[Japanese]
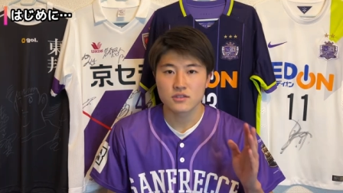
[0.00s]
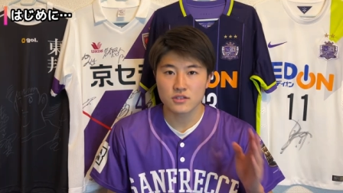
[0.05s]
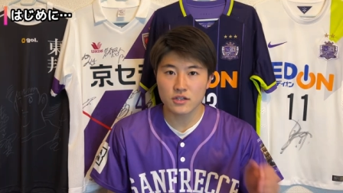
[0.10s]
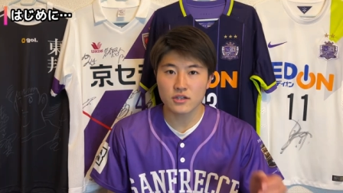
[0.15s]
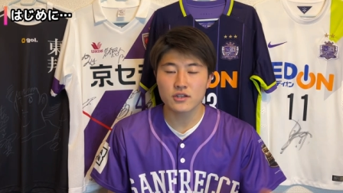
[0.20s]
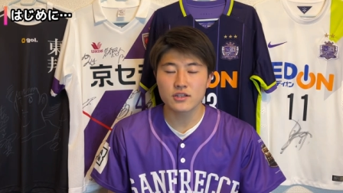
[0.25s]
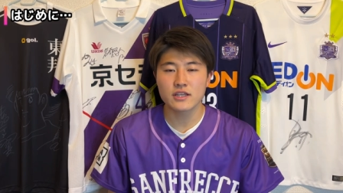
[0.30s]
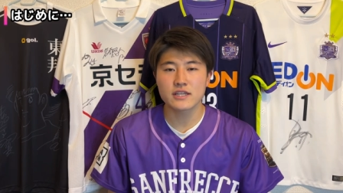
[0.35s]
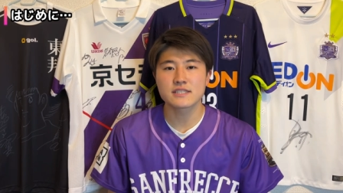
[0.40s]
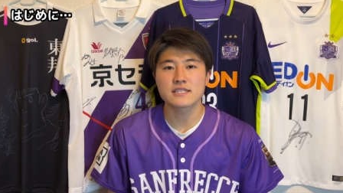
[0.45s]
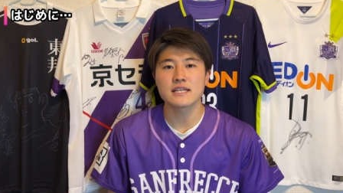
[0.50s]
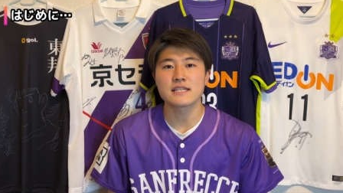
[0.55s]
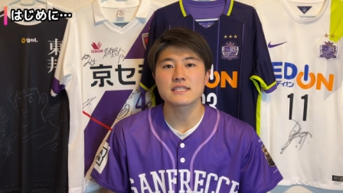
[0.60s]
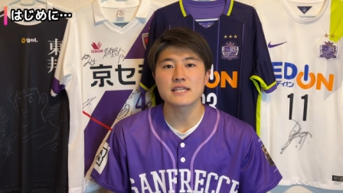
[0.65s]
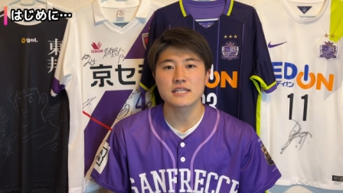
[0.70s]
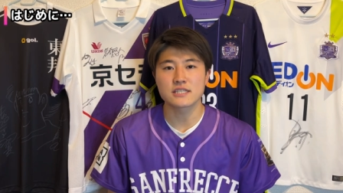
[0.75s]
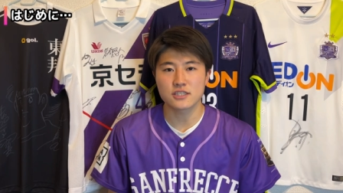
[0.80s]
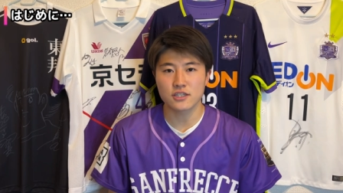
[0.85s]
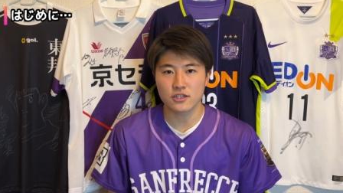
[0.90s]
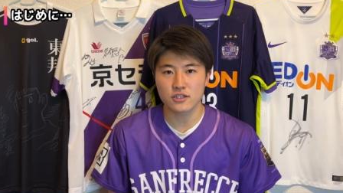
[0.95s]
ということでですね、
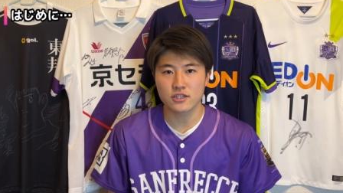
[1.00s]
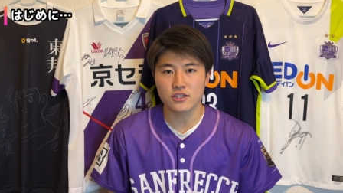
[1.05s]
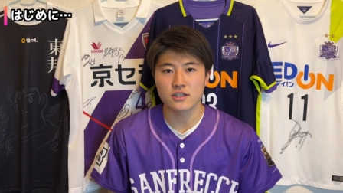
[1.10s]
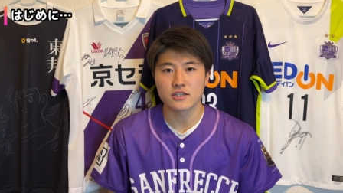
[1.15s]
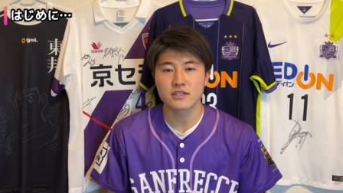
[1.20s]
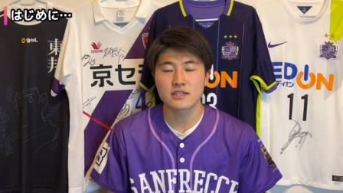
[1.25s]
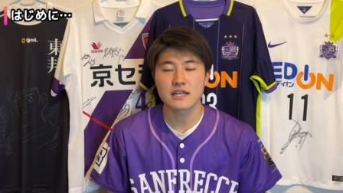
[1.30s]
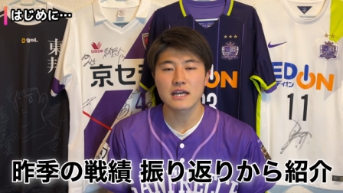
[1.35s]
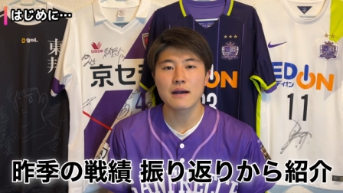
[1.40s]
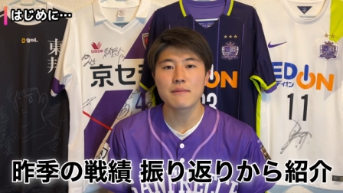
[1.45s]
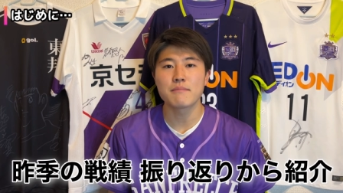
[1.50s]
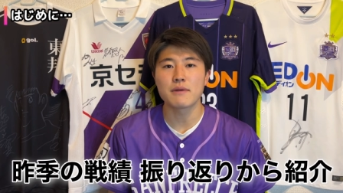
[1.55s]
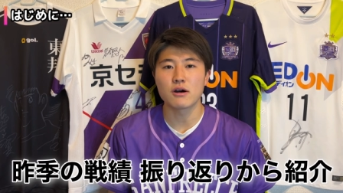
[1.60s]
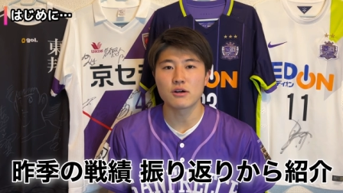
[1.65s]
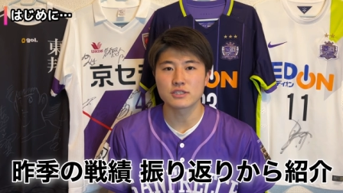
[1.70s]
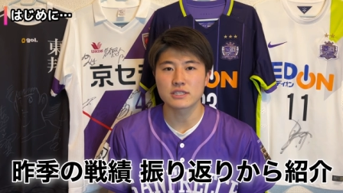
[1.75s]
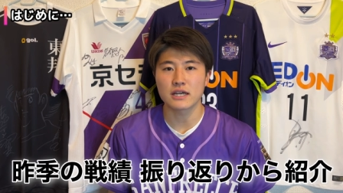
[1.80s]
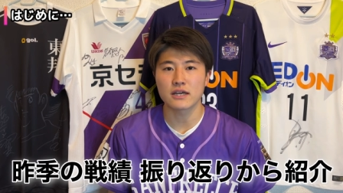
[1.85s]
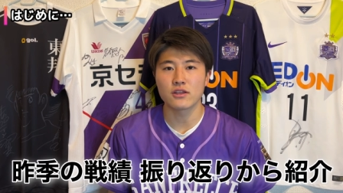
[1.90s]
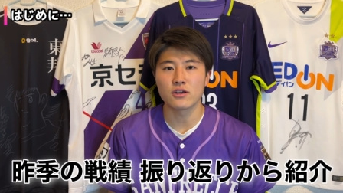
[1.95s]
早速ガンバ
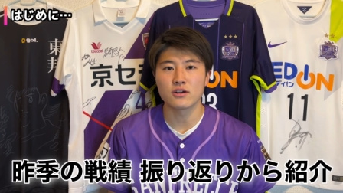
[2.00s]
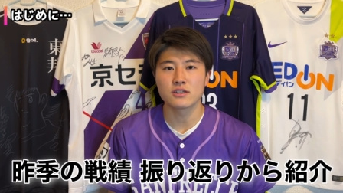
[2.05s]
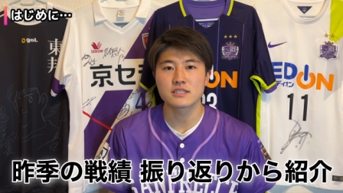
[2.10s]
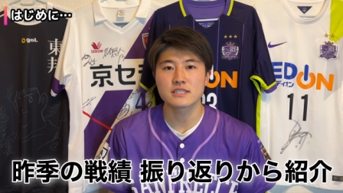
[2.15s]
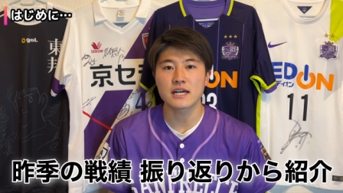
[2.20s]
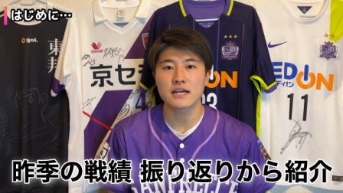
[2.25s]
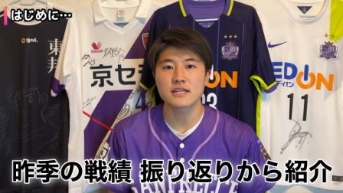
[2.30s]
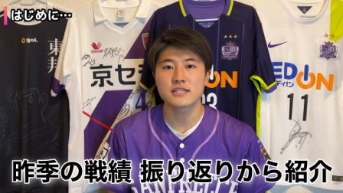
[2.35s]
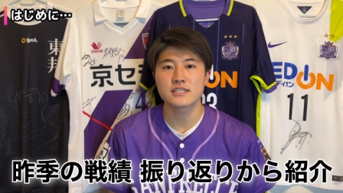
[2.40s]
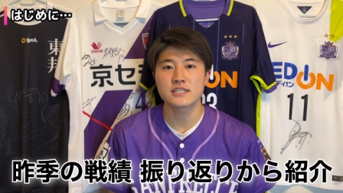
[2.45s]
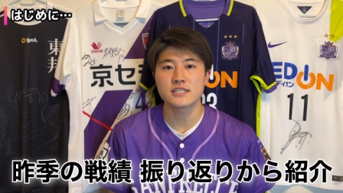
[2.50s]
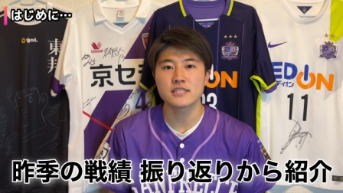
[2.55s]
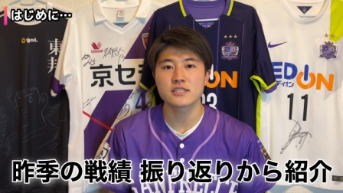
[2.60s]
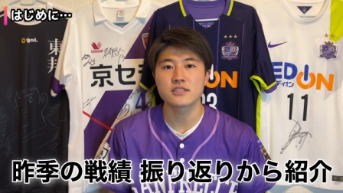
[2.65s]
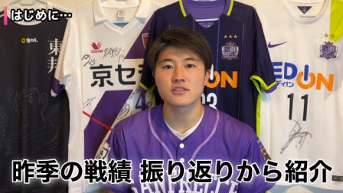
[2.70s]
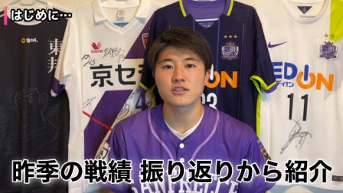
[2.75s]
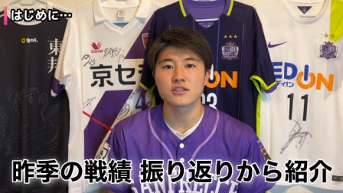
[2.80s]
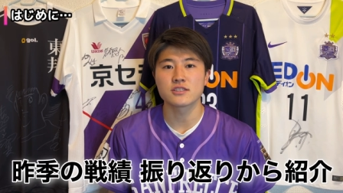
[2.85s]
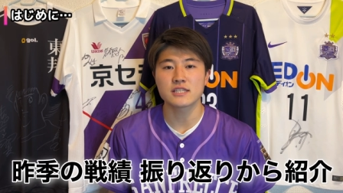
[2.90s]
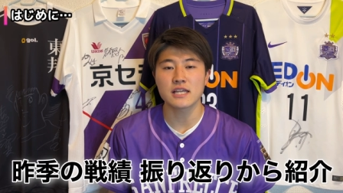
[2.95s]
大阪の昨
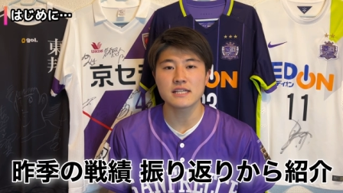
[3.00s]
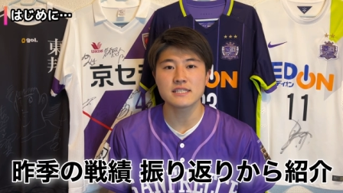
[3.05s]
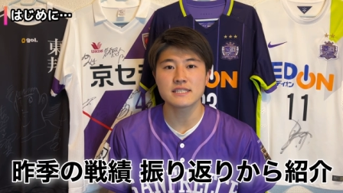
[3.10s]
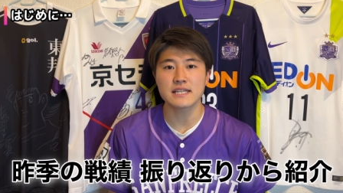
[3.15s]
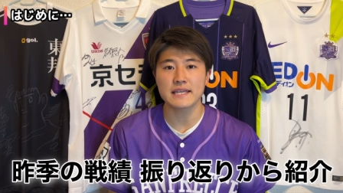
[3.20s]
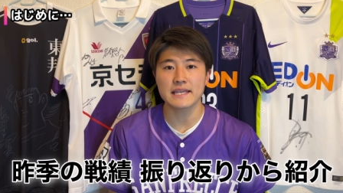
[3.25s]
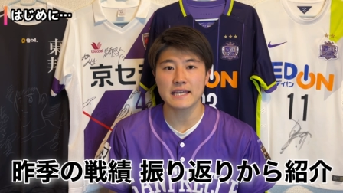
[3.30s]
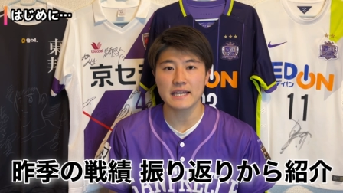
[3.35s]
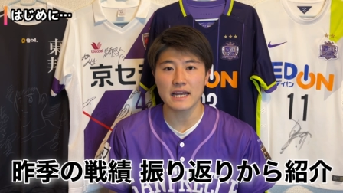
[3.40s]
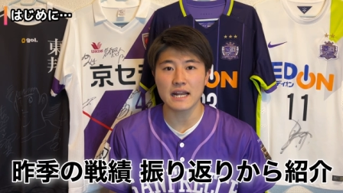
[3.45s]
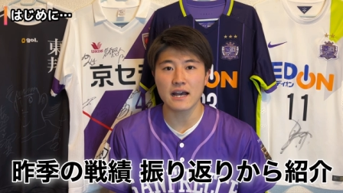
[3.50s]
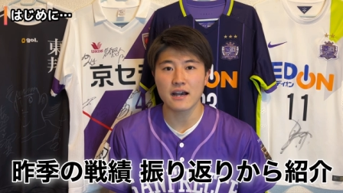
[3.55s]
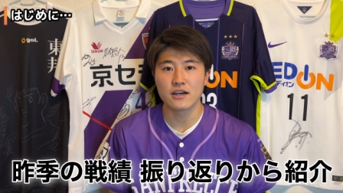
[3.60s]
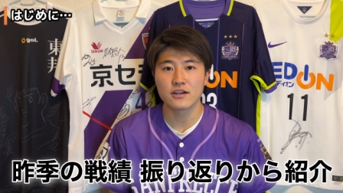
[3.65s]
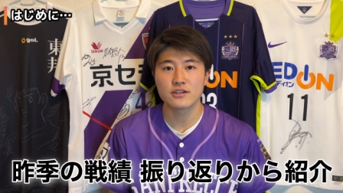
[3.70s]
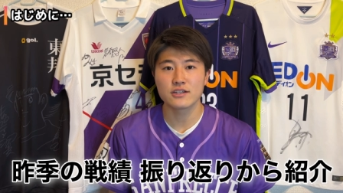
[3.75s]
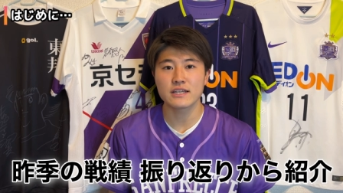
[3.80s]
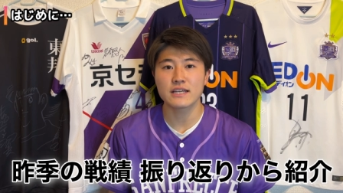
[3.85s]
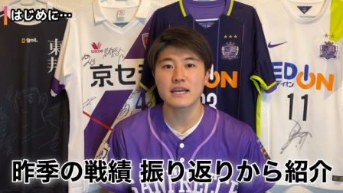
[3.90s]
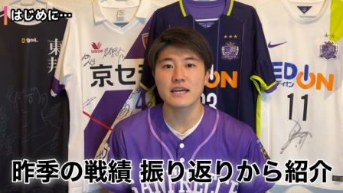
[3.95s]
シーズンの戦績から
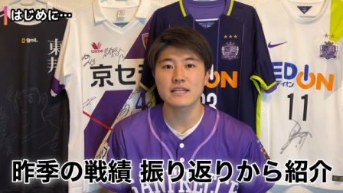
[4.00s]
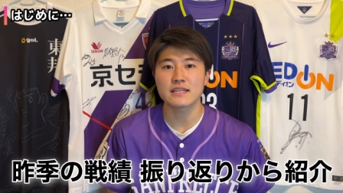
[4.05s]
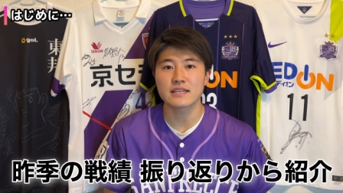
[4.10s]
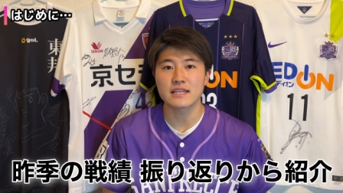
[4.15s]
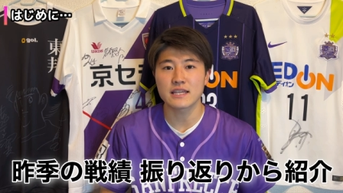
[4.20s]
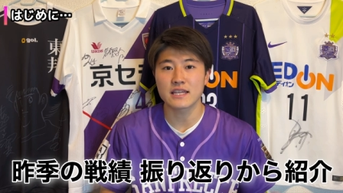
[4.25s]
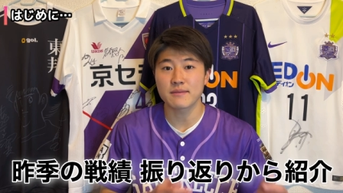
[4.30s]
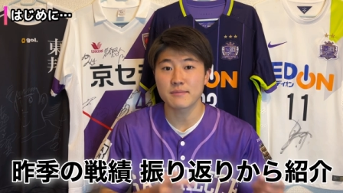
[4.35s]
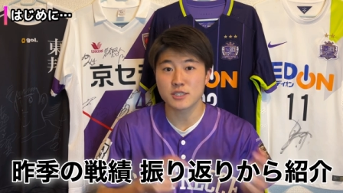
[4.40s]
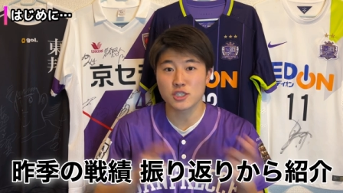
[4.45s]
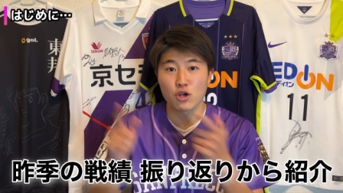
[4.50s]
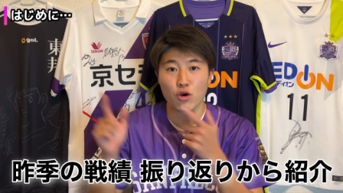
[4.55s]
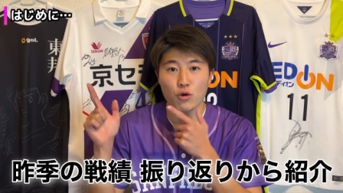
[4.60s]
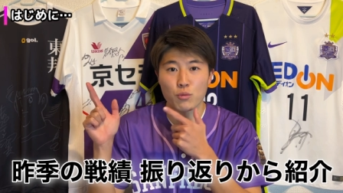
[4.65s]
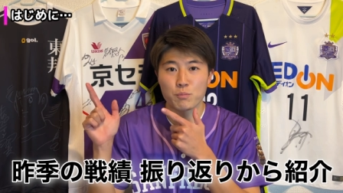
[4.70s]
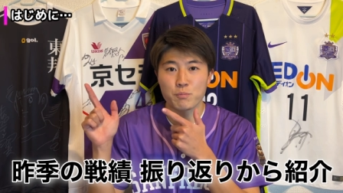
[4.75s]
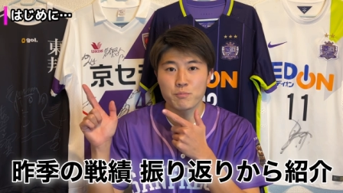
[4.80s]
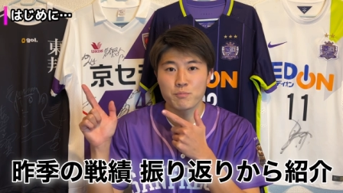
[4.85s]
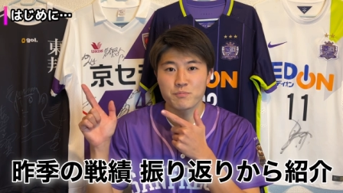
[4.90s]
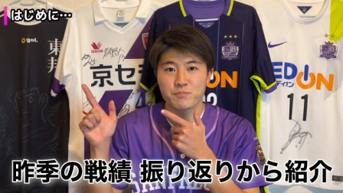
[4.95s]
振り返っていきましょう。